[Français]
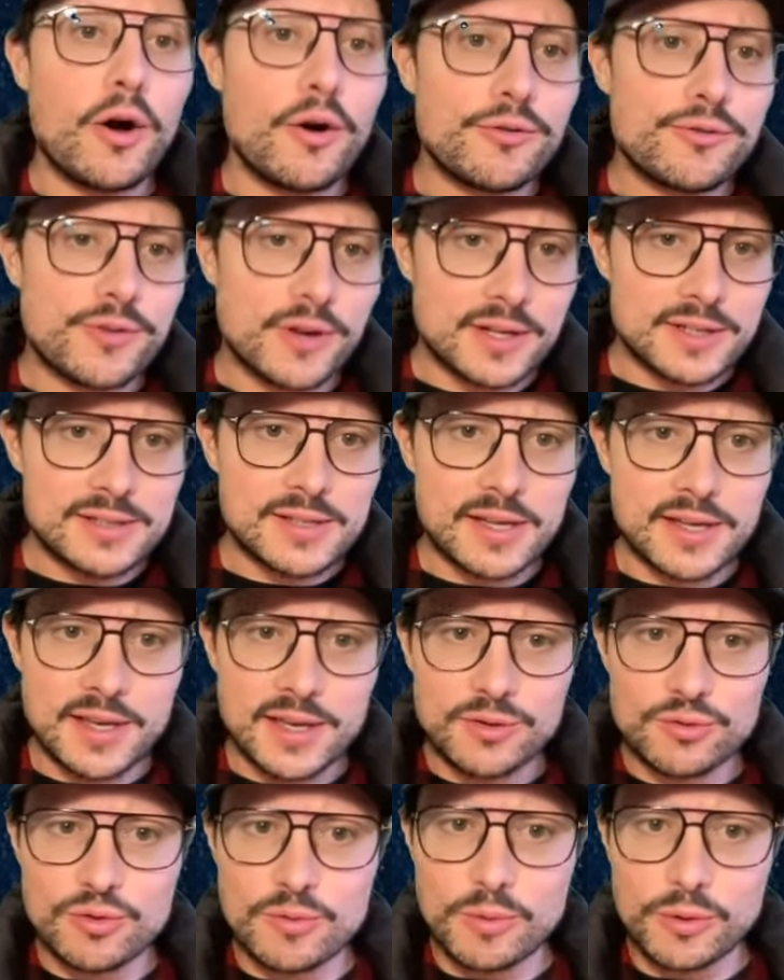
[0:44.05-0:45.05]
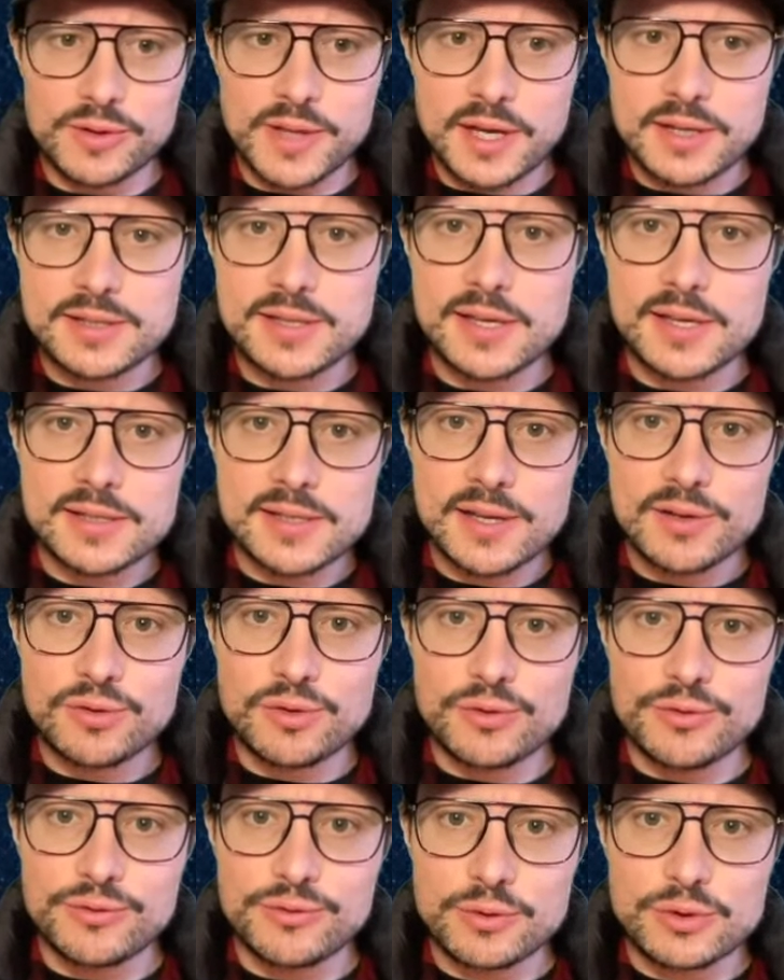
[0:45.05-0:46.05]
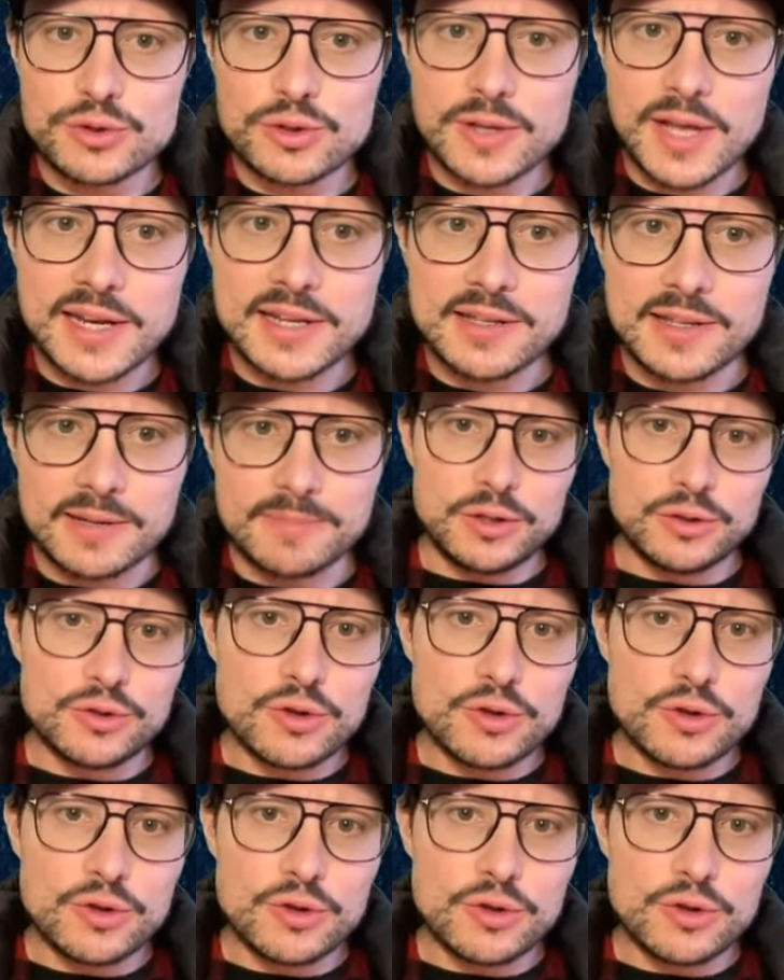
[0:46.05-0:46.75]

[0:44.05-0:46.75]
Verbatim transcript: Enfin, ça y est, tout le monde a accès à cette fonctionnalité.